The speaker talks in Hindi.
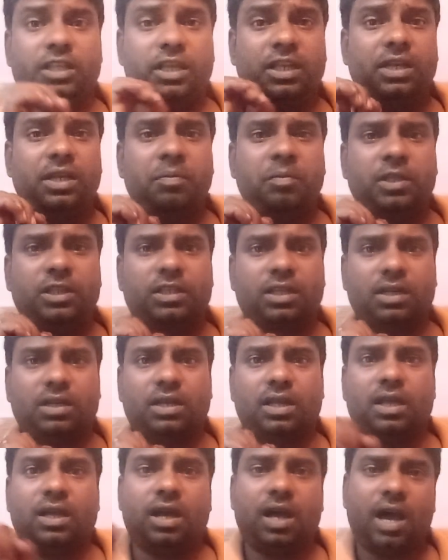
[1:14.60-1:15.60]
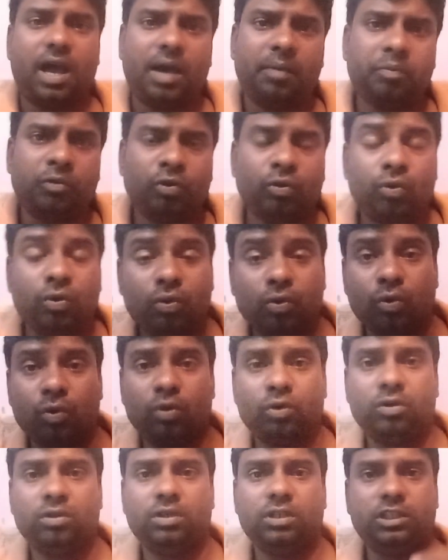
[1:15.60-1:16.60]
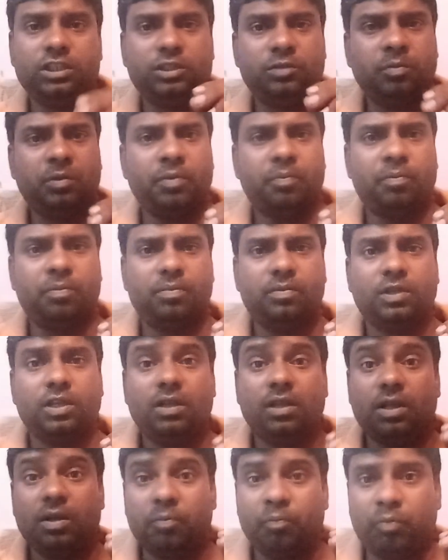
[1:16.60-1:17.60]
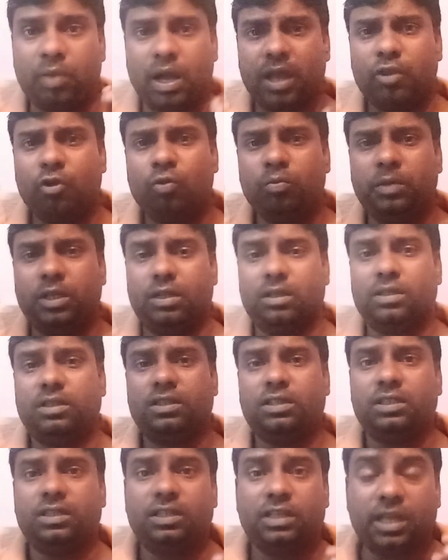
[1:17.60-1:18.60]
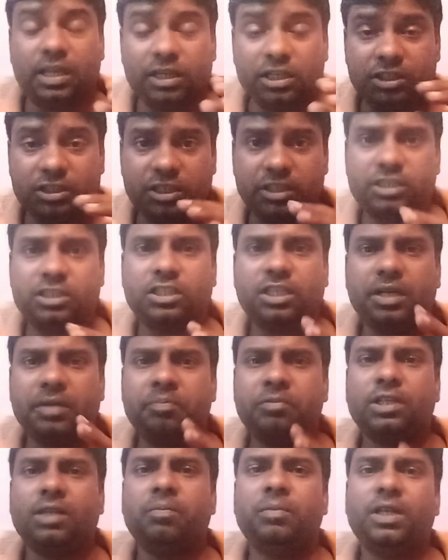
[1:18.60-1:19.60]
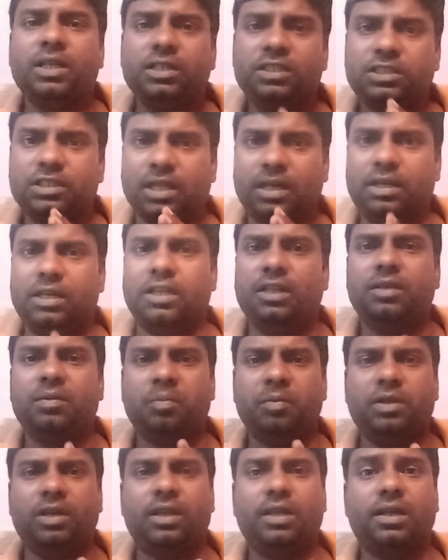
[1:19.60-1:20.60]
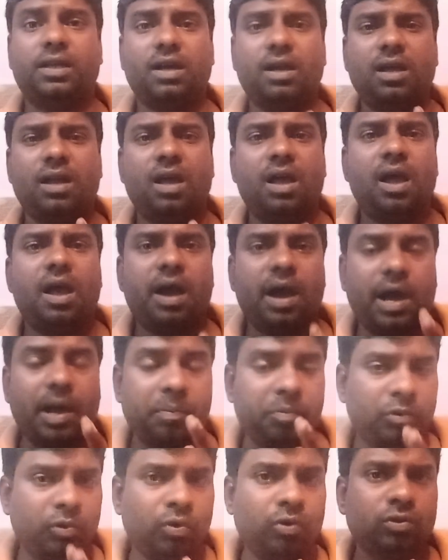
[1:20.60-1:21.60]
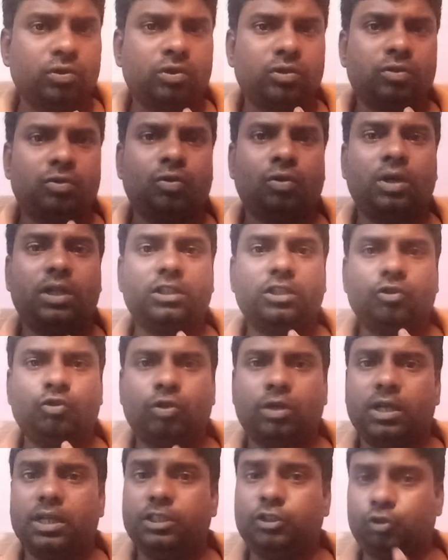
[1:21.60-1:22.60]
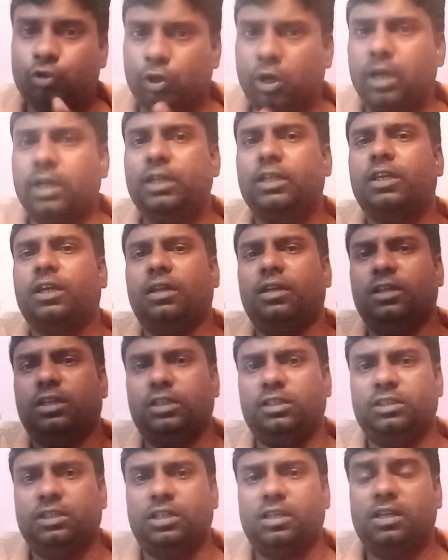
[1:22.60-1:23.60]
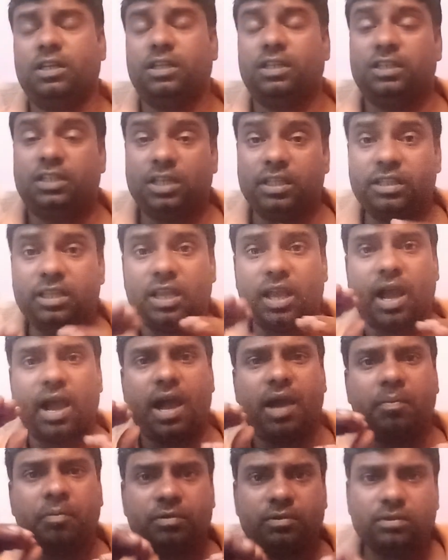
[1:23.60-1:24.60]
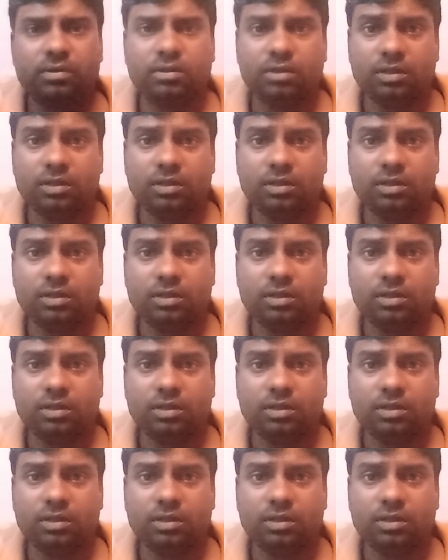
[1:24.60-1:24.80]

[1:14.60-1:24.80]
देरी मत करना आप लोगों को इसमें बायो में यानी डिस्क्रिप्शन में इसका लिंक मिलेगा आप लोग तुरंत जो है ज्वाइन कर लीजिए यदि आप